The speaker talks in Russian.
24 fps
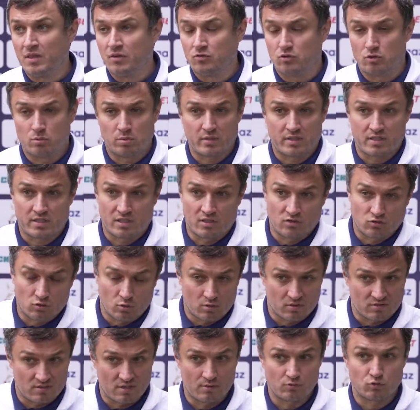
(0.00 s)
все было
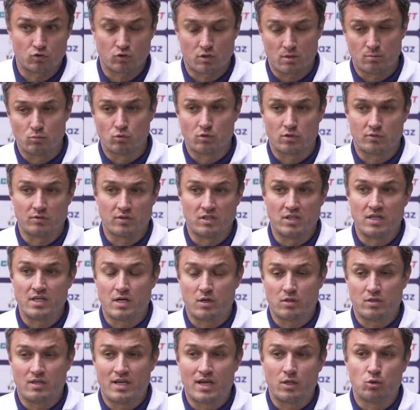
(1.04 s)
организовано на самом высоком уровне, ни,
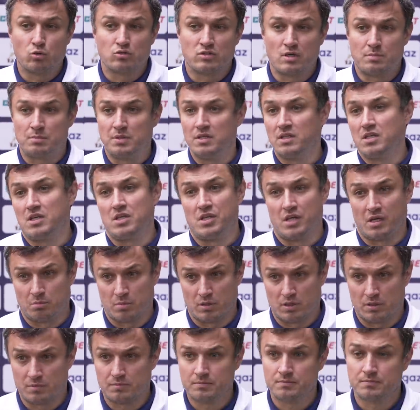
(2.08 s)
ни одной запинки не
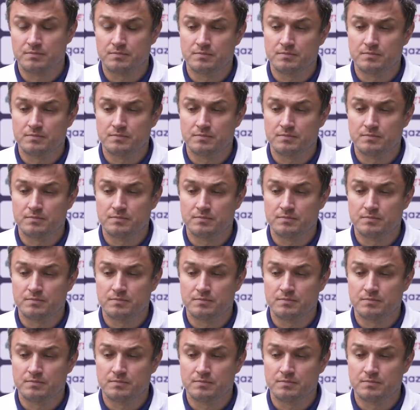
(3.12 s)
было.